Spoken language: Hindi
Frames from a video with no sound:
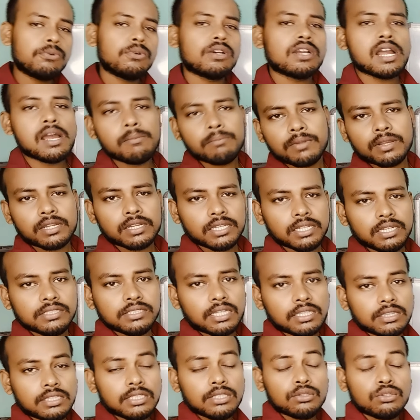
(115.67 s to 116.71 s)
वो काम करने के लिए
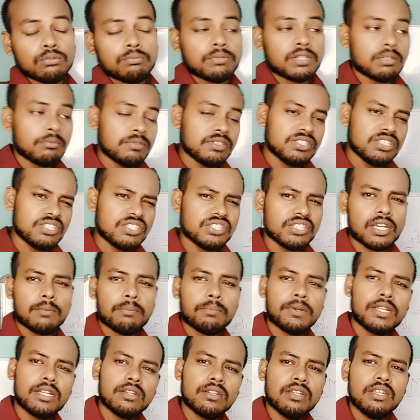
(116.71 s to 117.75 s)
जाते हैं तो मन में
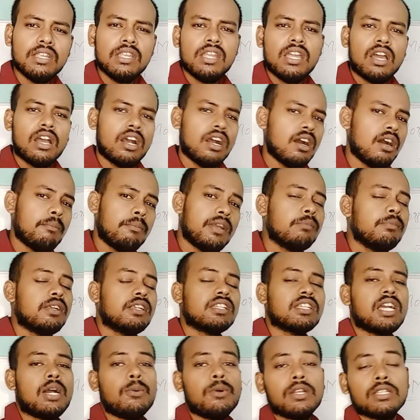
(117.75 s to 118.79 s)
चिड़चिड़ापन मन में
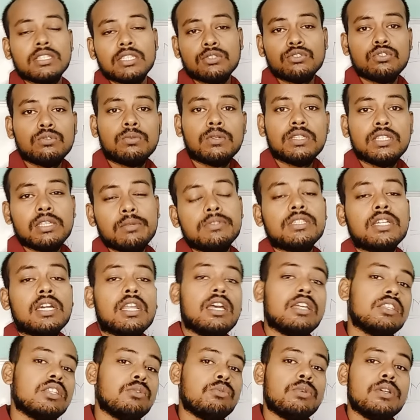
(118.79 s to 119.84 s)
अटका हुआ है सुबह ये विचार
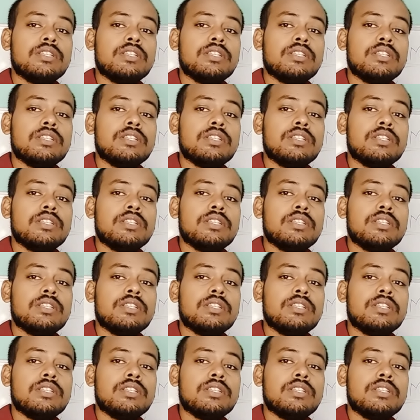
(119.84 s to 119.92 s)
आया था